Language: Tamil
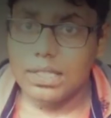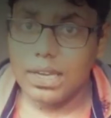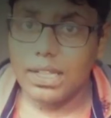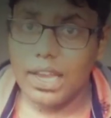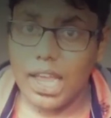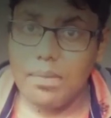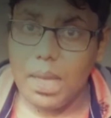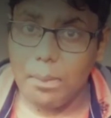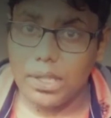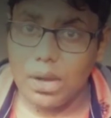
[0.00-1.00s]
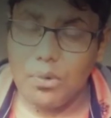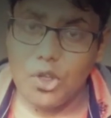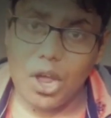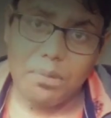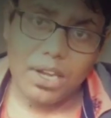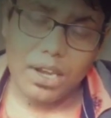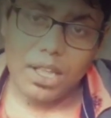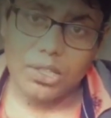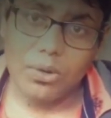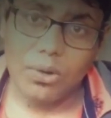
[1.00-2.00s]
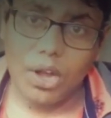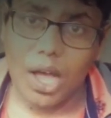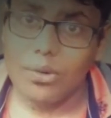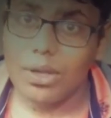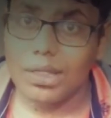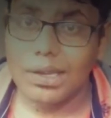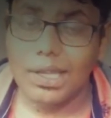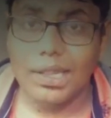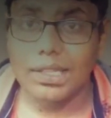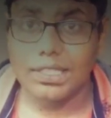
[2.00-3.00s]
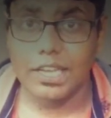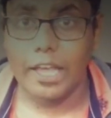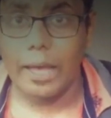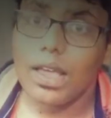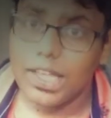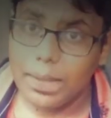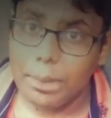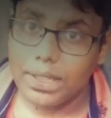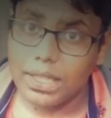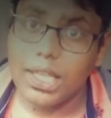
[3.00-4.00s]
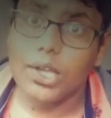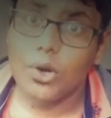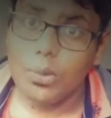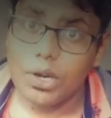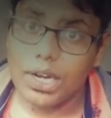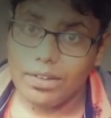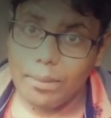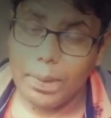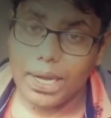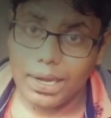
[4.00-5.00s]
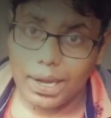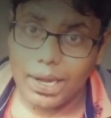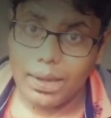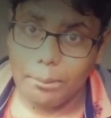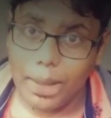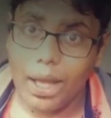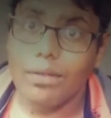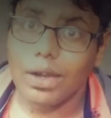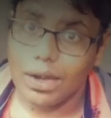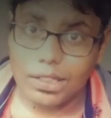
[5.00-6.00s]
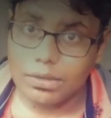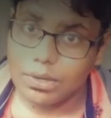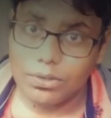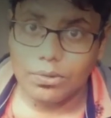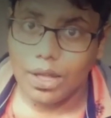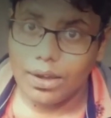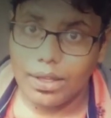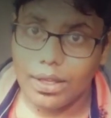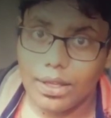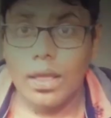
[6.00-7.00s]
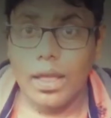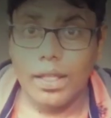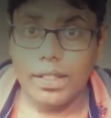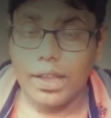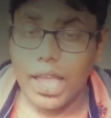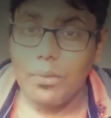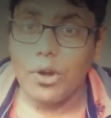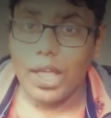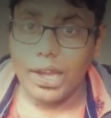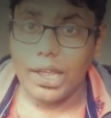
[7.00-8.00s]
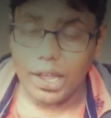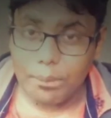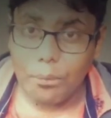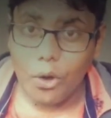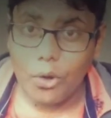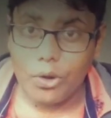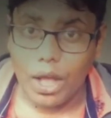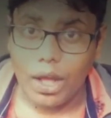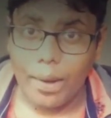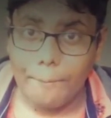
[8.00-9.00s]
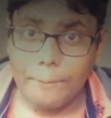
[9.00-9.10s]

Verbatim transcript: சரி இந்த கேம் எப்போதான் முடியும் அப்படின்னு எல்லாத்துக்கும் ஒரு ஆர்வம் இருந்துட்டே இருந்துச்சுங்க இதை பத்தி குரோமோட டெவலப்பர் கிட்ட கேட்டப்ப அவர் என்ன திரும்ப சொன்னாரு இந்த கேமோட எண்ட் எப்போ வரும்னா